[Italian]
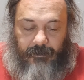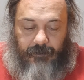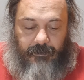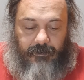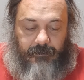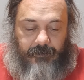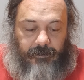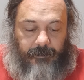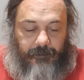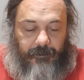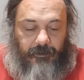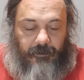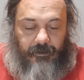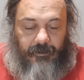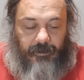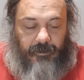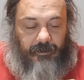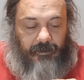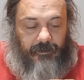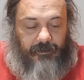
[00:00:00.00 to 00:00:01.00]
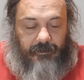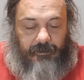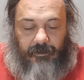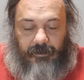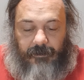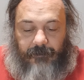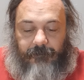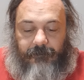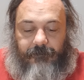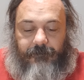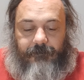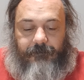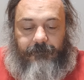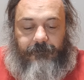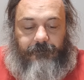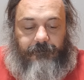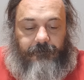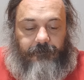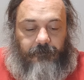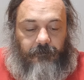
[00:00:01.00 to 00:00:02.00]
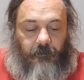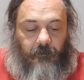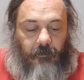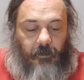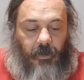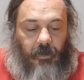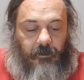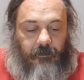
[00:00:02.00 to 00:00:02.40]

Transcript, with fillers: Sampdoria-Inter, mm,